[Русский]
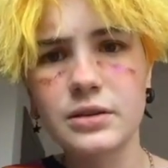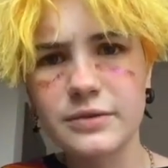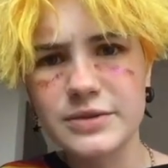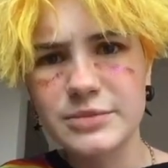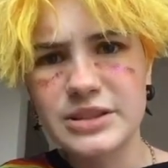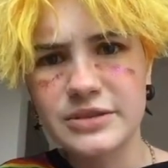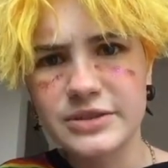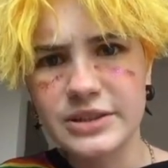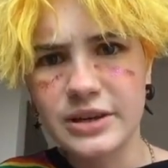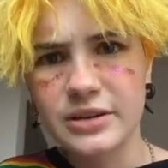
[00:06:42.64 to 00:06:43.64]
В смысле
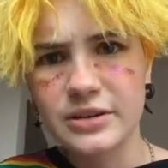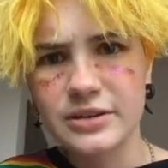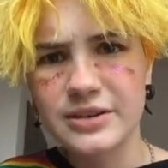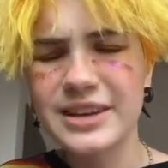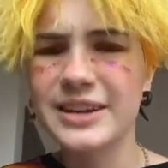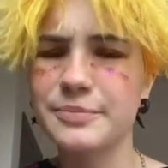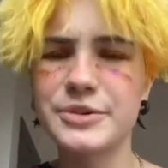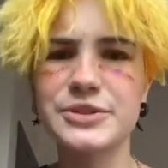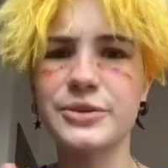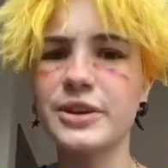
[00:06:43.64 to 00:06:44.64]
всех? Нет,
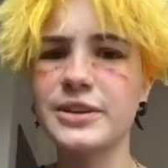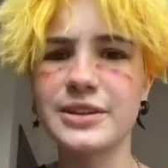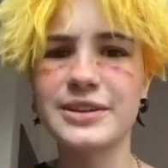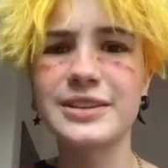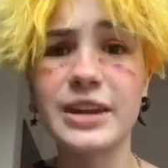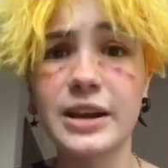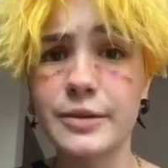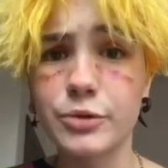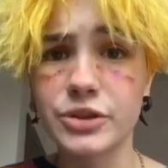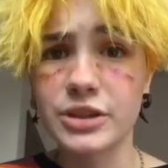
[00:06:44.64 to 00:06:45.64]
постой, это не так
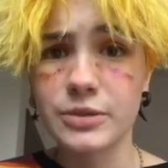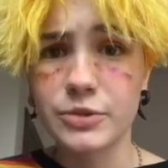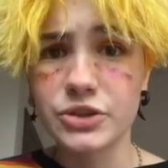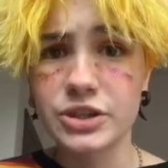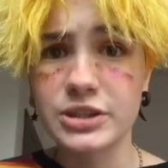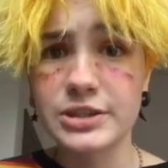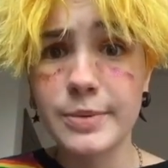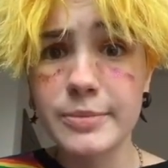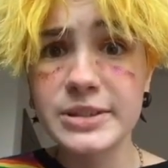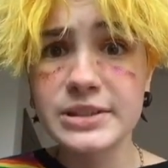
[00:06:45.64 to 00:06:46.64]
работает немножко.
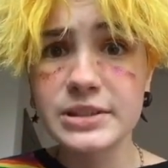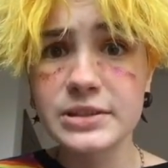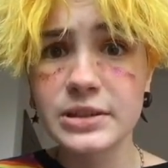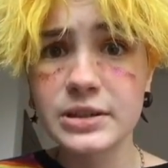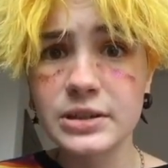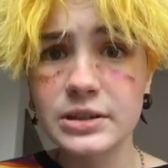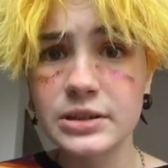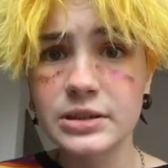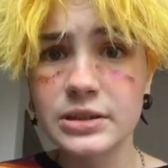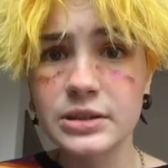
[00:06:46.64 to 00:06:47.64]
Тебе объяснить?
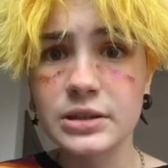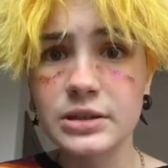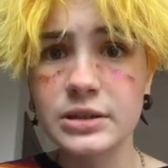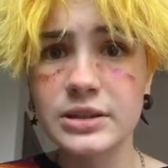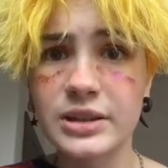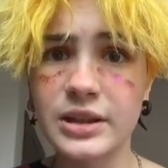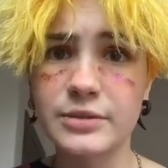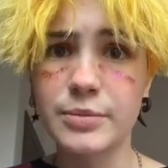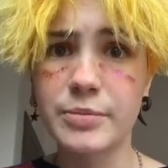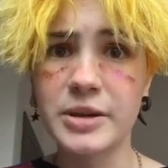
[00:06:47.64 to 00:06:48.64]
Не надо
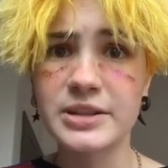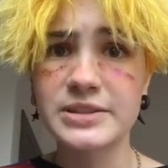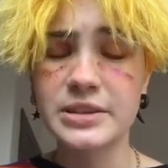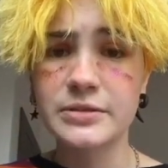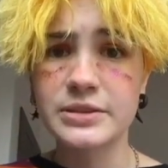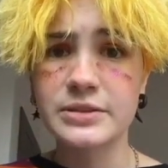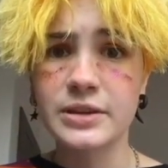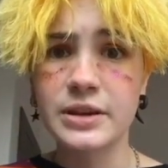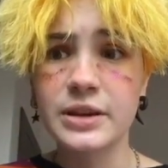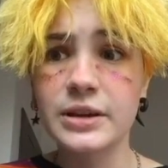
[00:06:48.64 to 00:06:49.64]
пропагандировать?
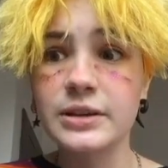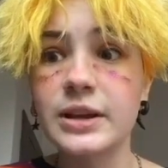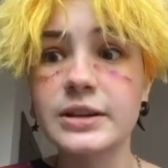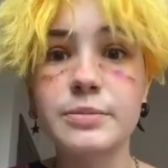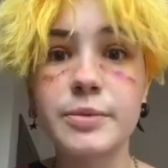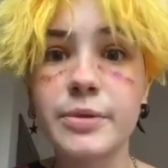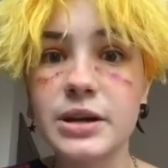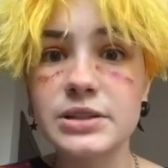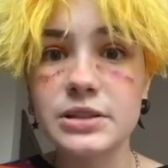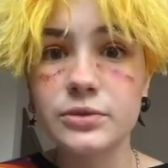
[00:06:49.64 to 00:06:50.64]
Я не
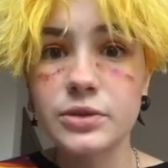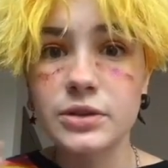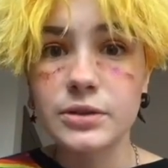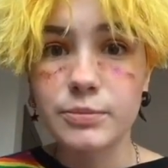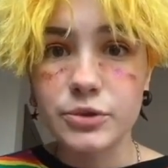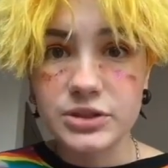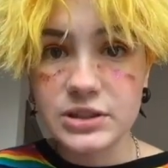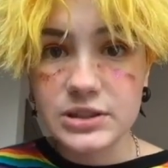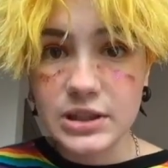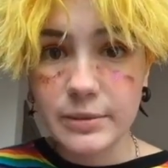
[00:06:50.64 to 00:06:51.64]
пропагандирую, ты просто
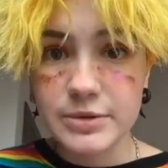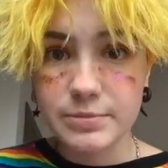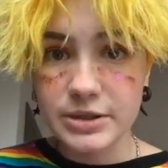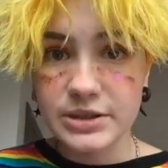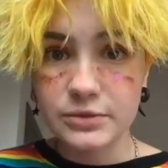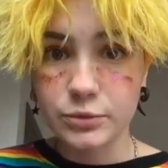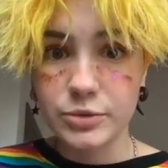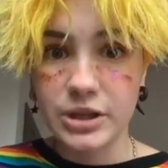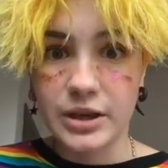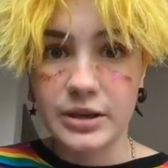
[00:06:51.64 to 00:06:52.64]
сам спросил у
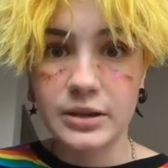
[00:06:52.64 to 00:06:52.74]
меня.